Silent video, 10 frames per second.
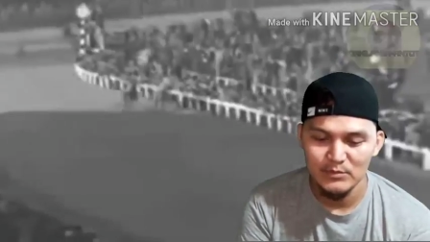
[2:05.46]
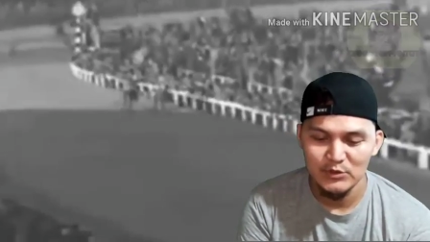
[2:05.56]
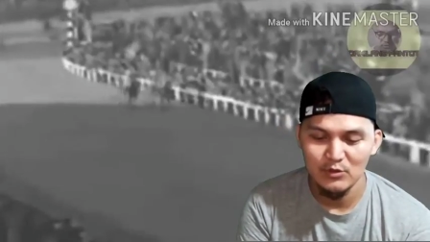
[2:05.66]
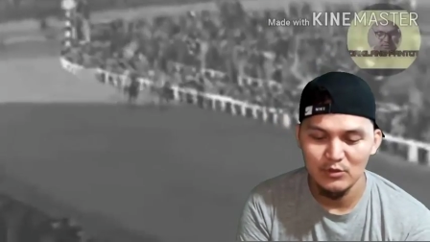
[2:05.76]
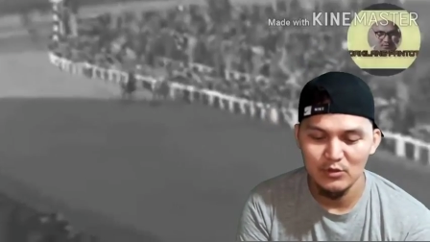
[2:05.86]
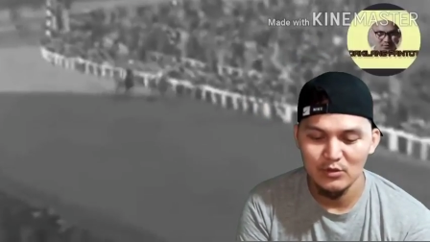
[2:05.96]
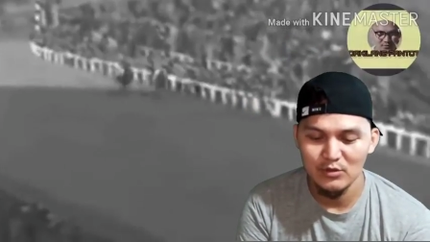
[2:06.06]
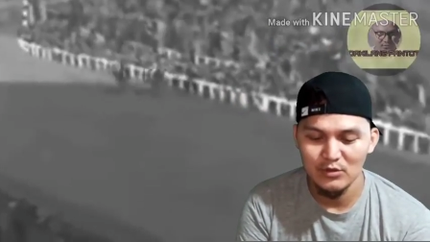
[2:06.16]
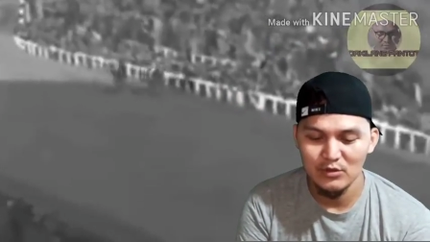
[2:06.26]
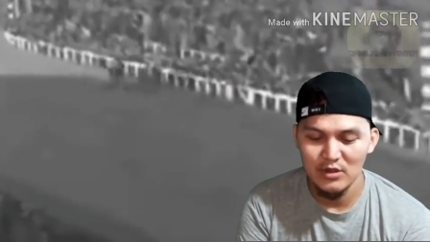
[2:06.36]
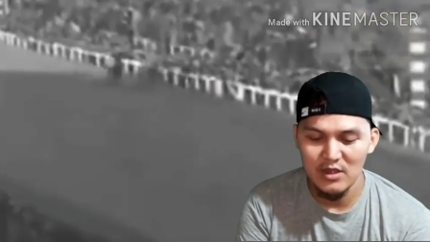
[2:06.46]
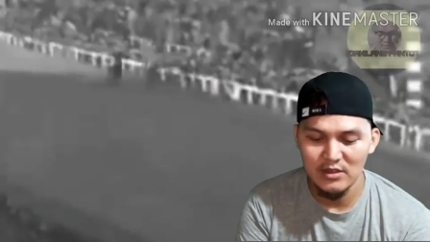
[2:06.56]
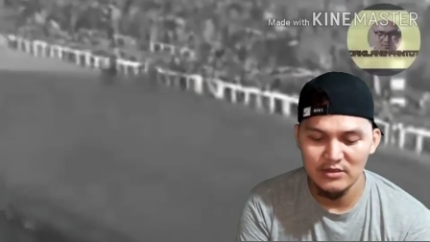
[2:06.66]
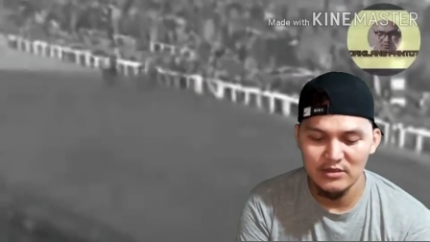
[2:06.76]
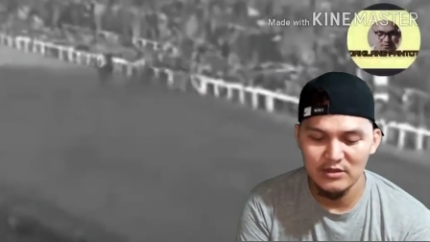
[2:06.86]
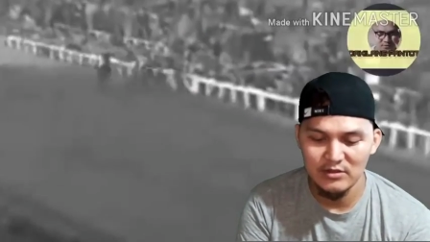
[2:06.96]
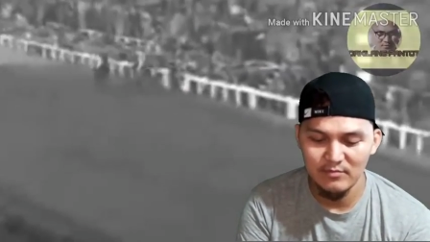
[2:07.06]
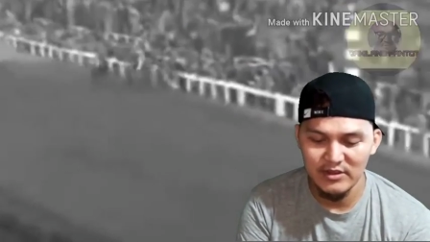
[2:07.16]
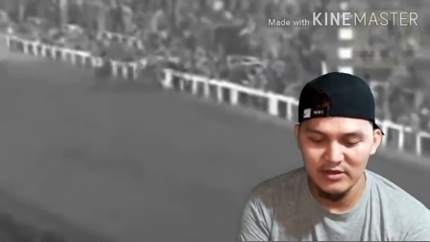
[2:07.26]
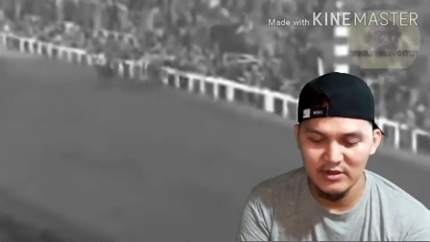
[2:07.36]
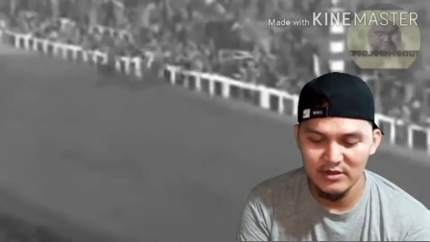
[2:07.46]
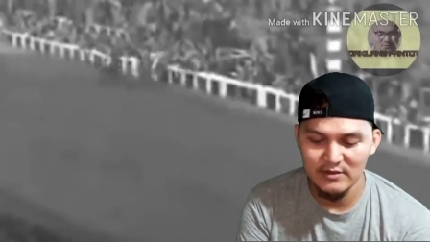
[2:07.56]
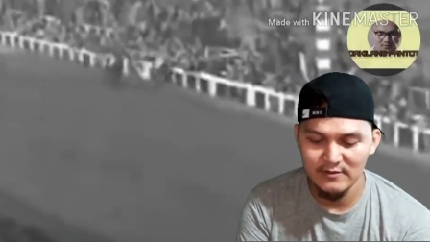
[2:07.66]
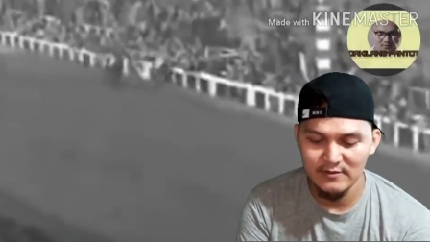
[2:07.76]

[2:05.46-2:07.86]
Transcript: So, aking hinimay na